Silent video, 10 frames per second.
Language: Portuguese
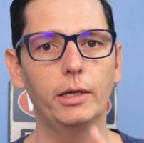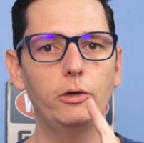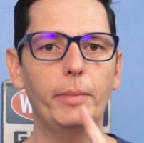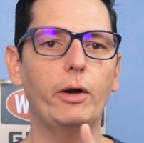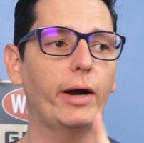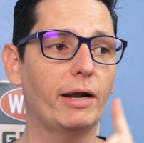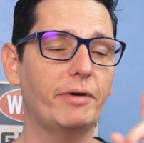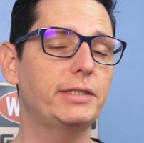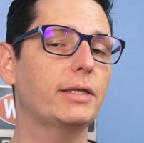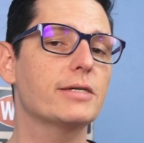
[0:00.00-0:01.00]
E o melhor, ela
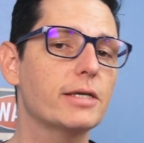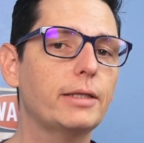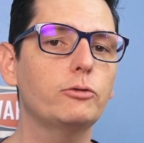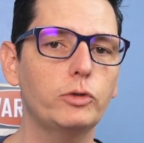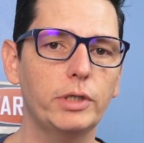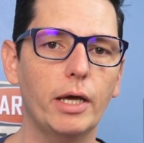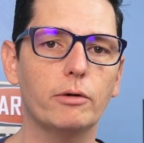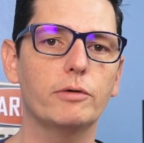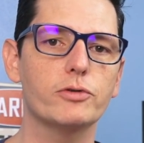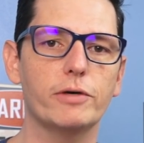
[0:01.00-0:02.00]
vai te trazer tanto dinheiro
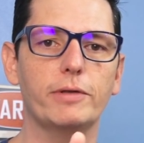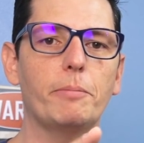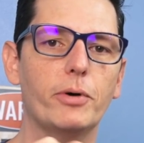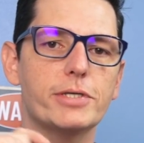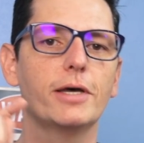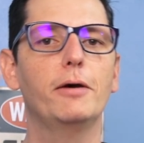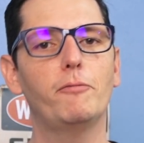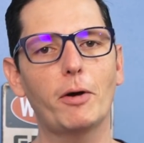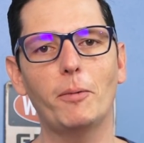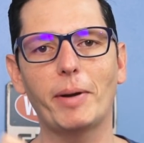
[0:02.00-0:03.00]
que você depois
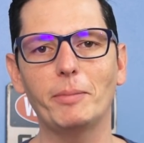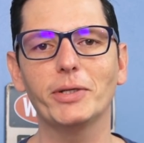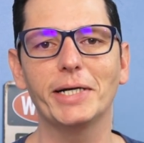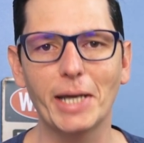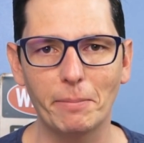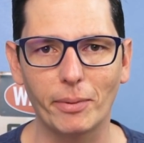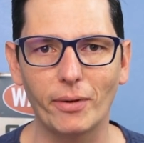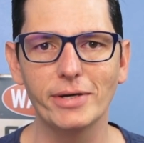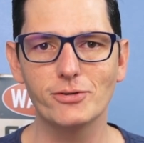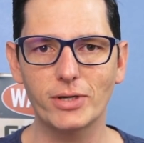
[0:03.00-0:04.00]
vai comprar uma moderninha
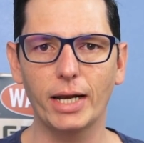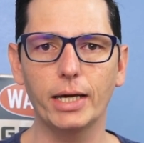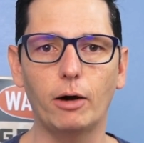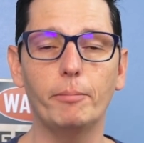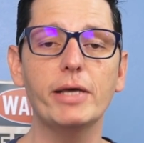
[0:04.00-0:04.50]
Pro, isso que é legal.